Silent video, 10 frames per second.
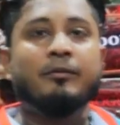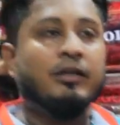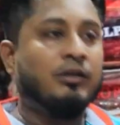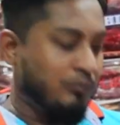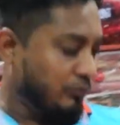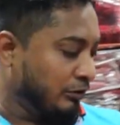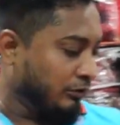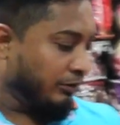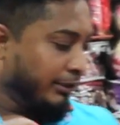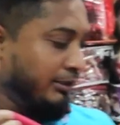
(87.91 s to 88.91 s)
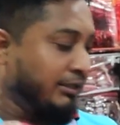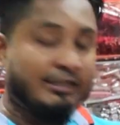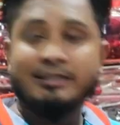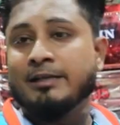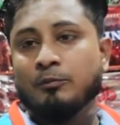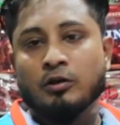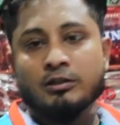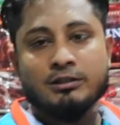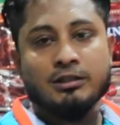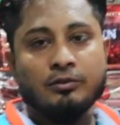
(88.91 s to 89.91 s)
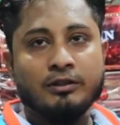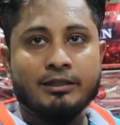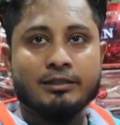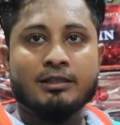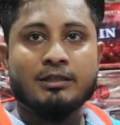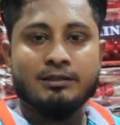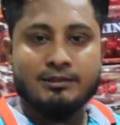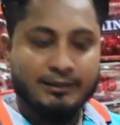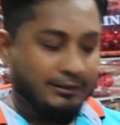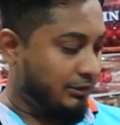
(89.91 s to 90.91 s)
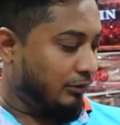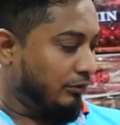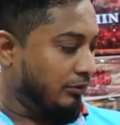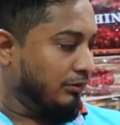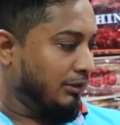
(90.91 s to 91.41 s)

আমরা মূলত অনেকটা স্কিপ করার চেষ্টা করি এটা সাইজটা আচ্ছা। হলো